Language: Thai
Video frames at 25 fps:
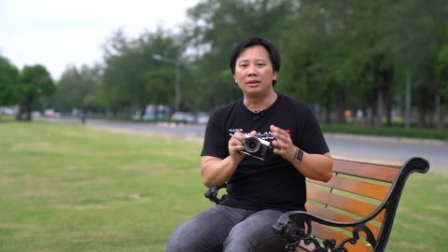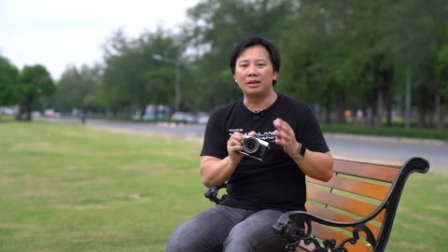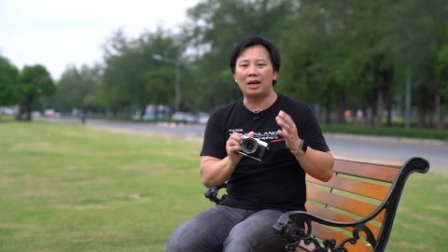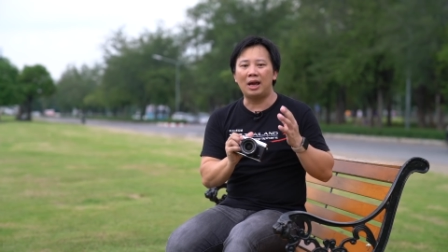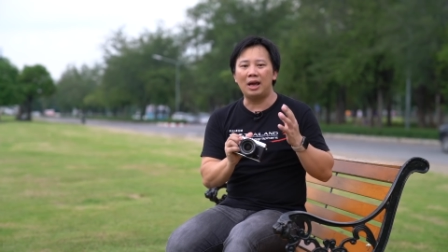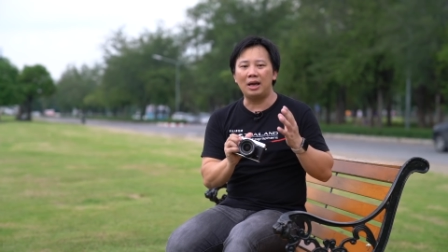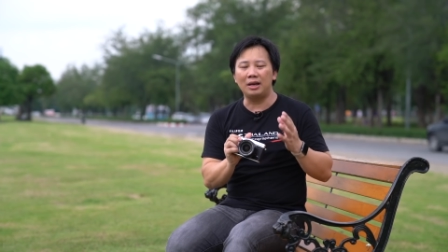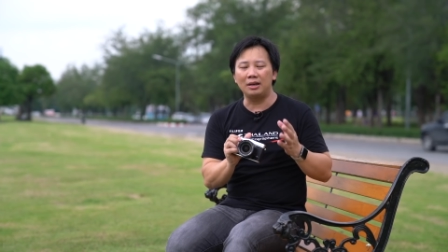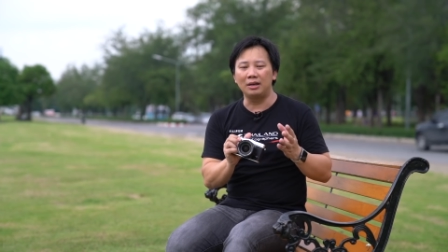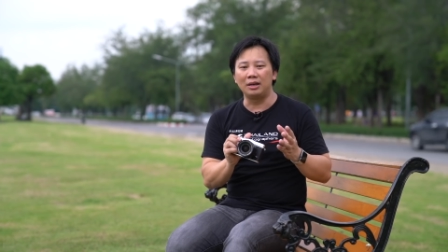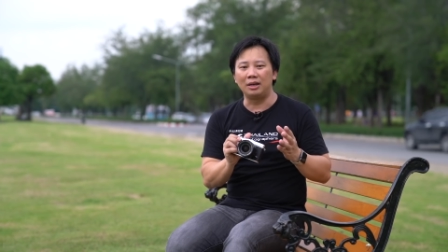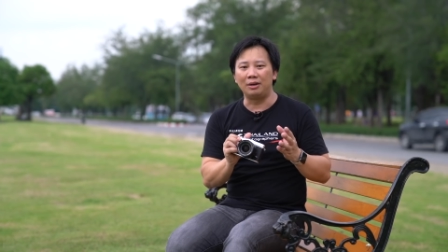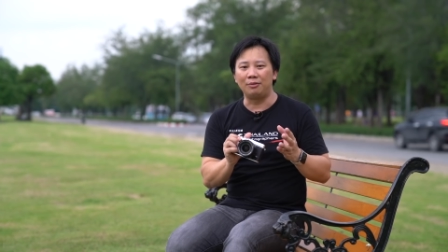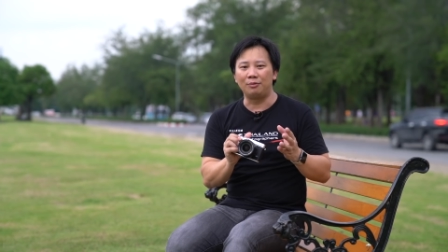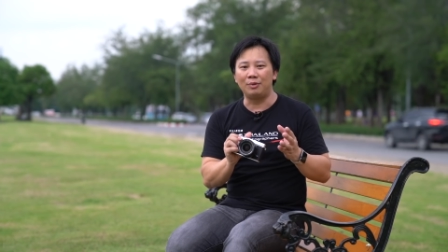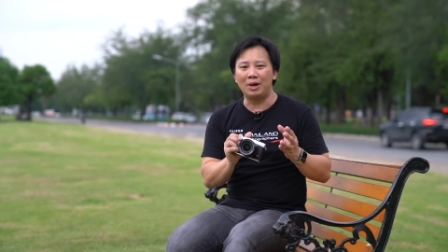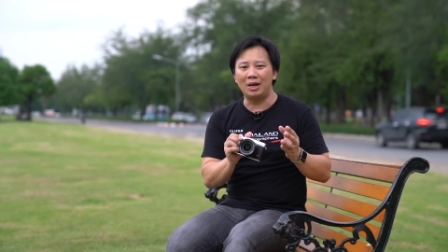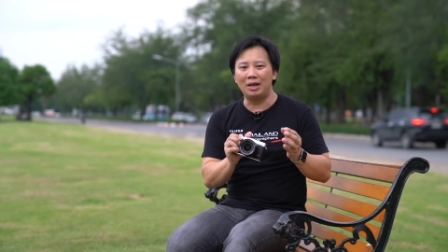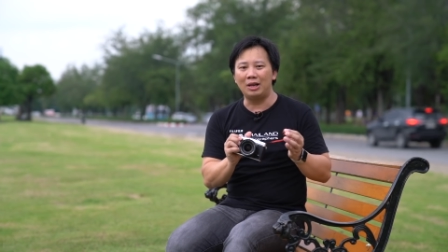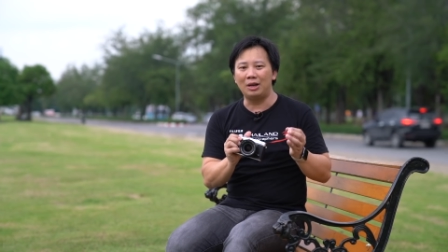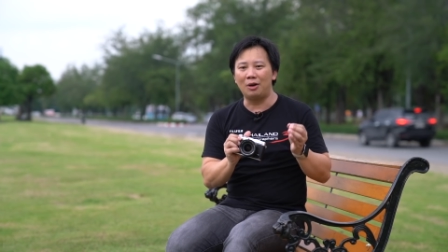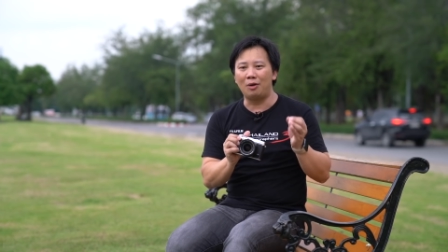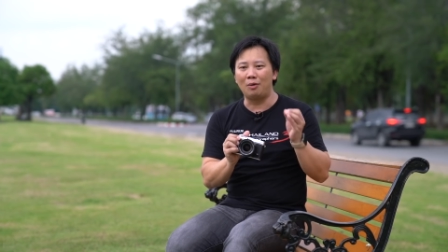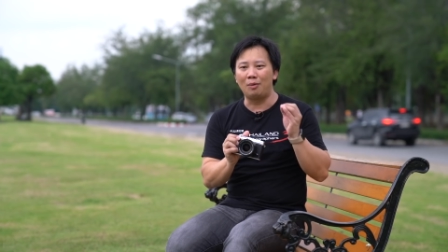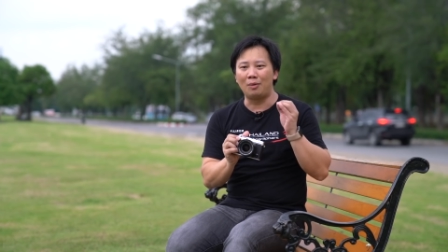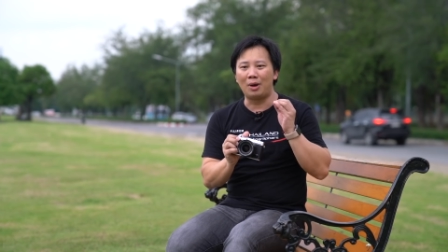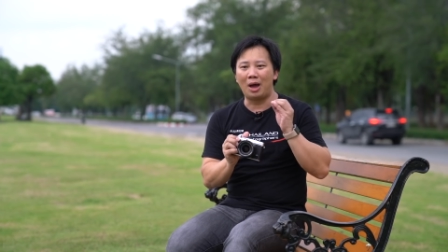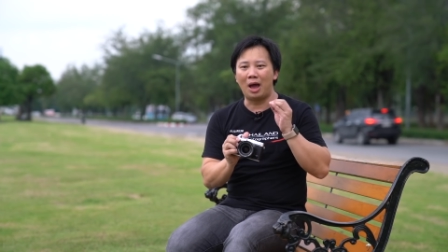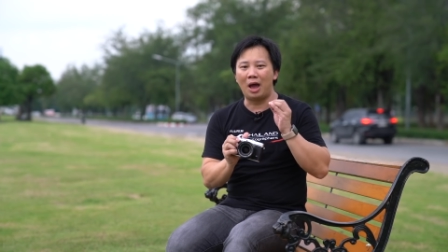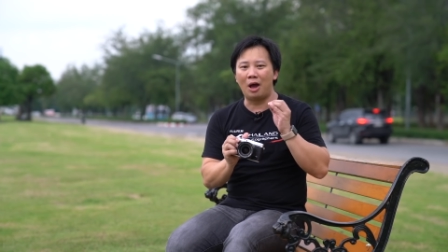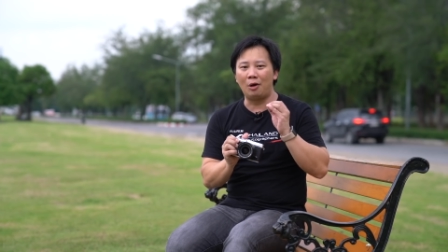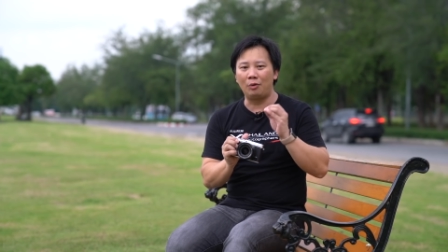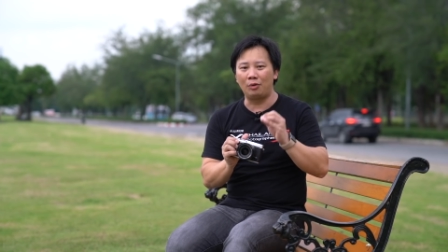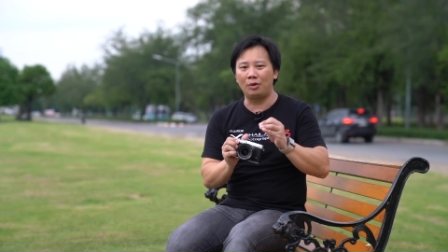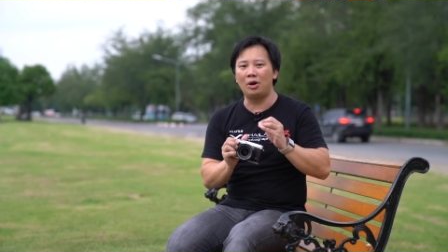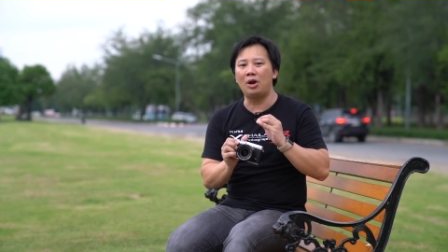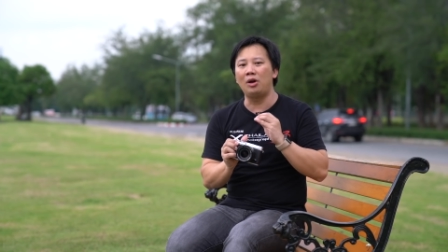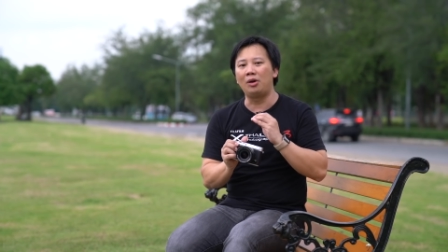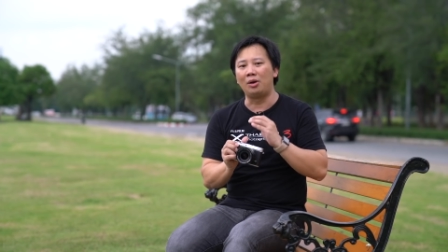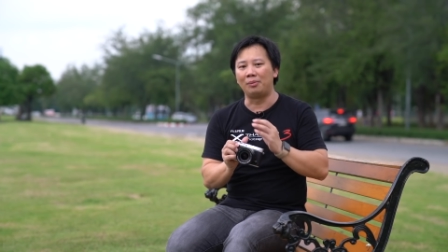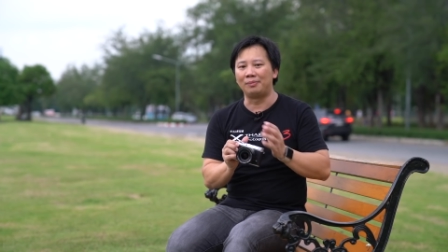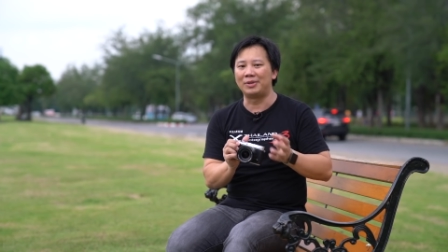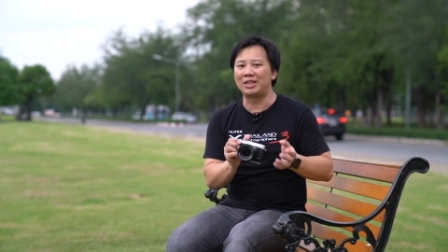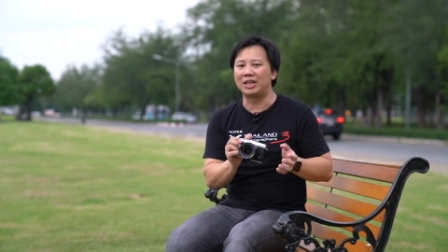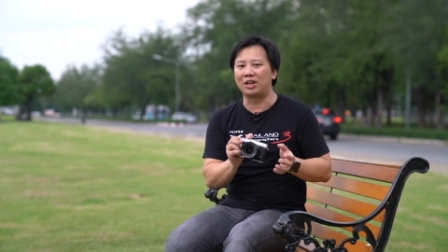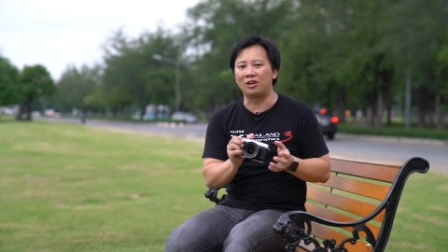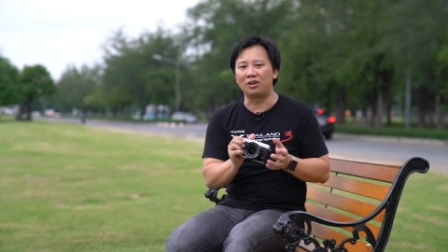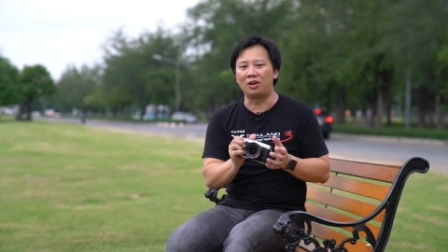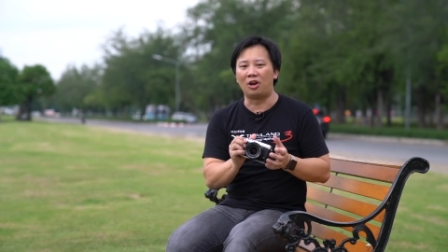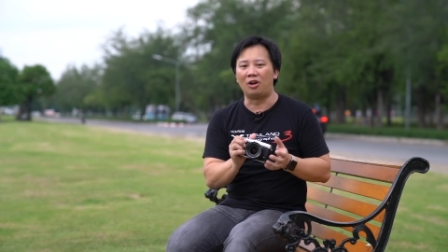ถ้าเกิดว่าเราเอากล้องออก
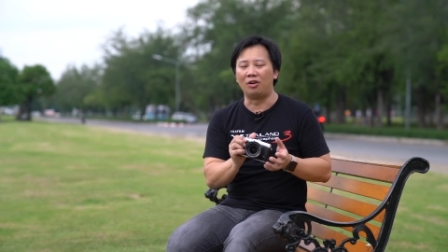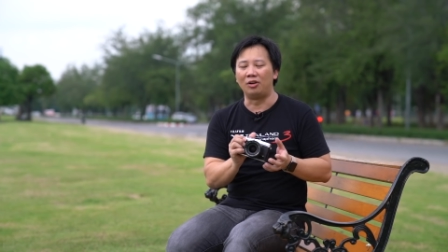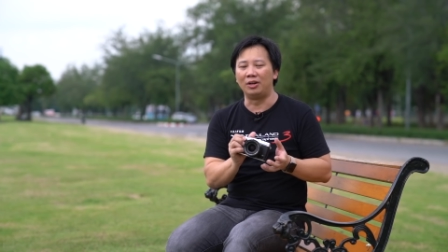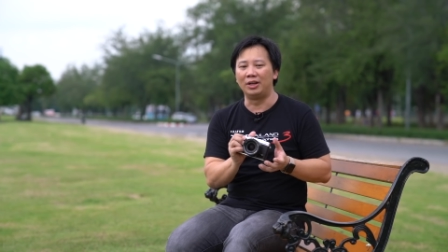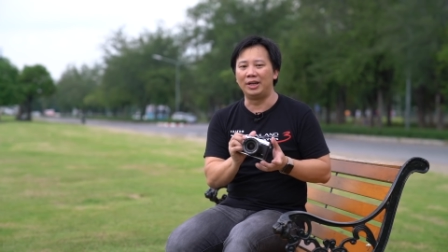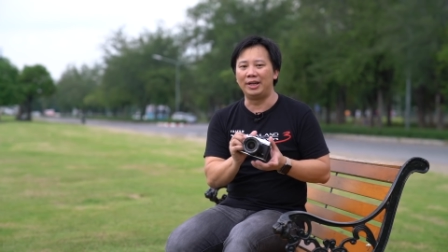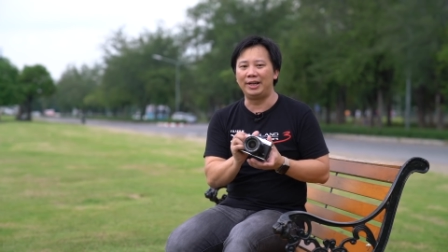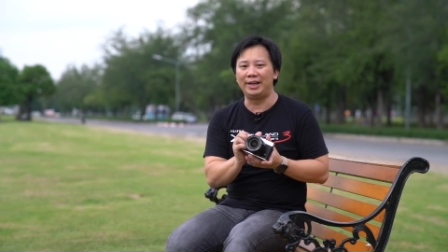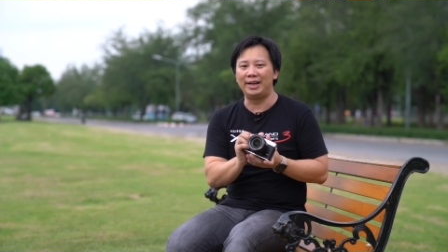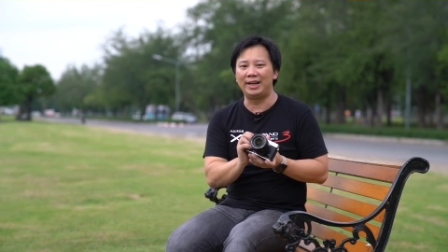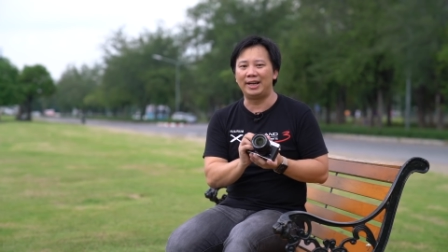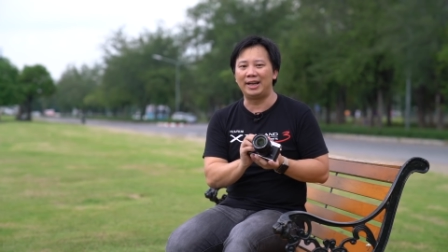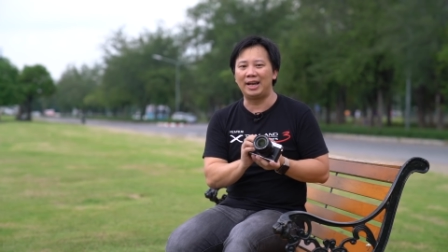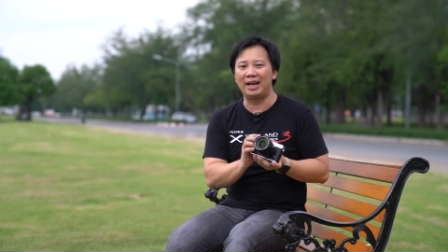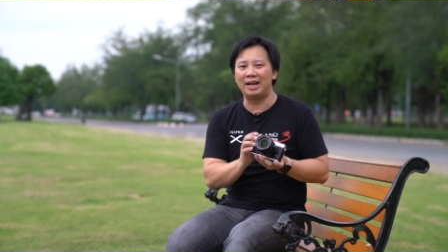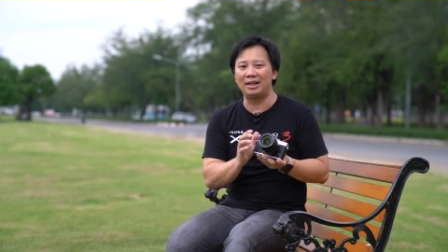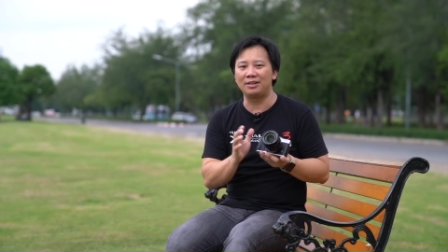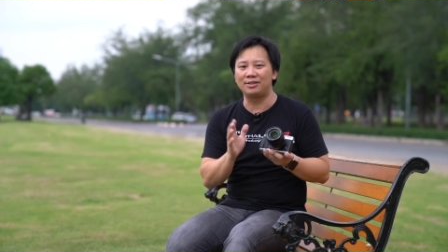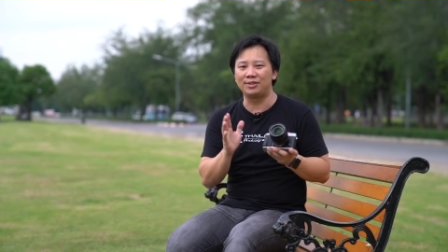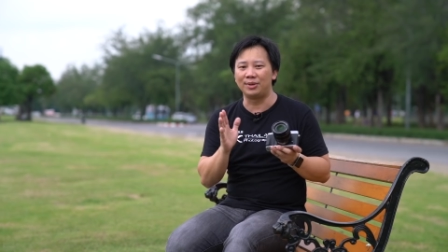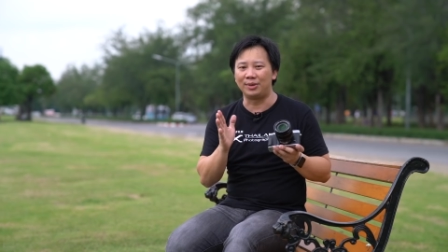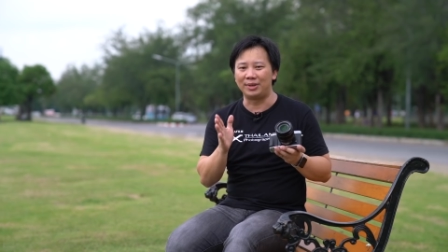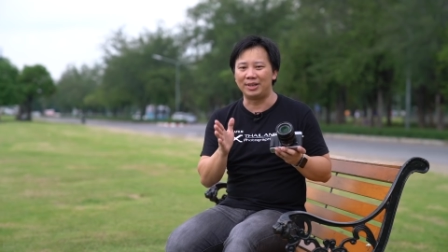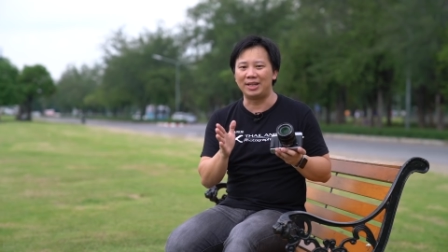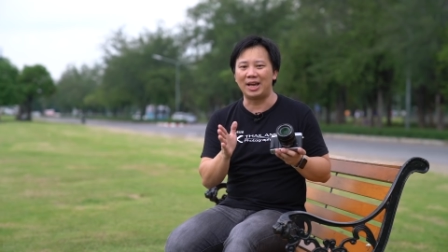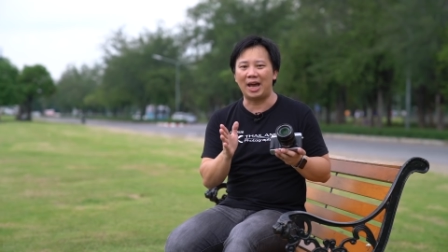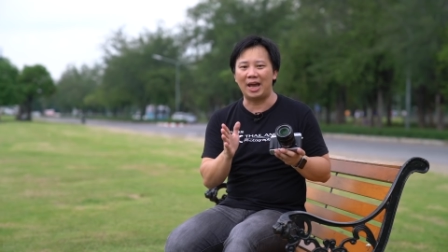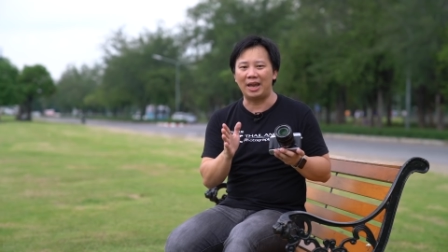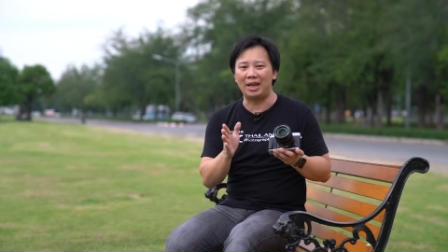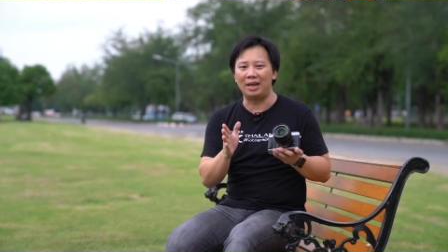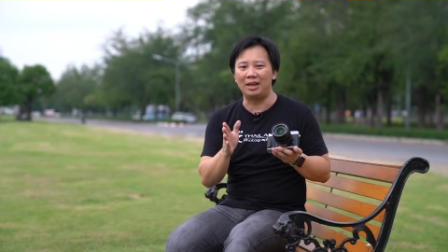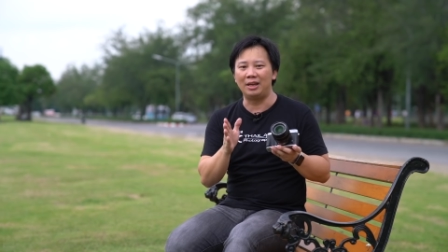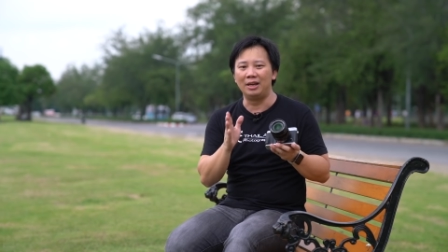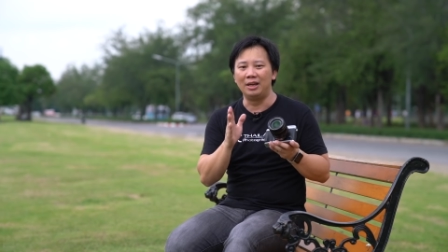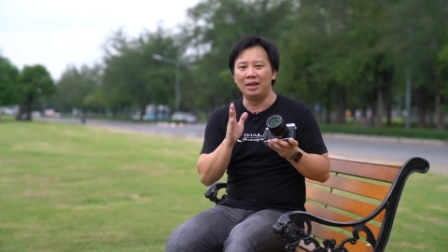มาจากกล่องเลยเนี่ยนะฮะส่วนใหญ่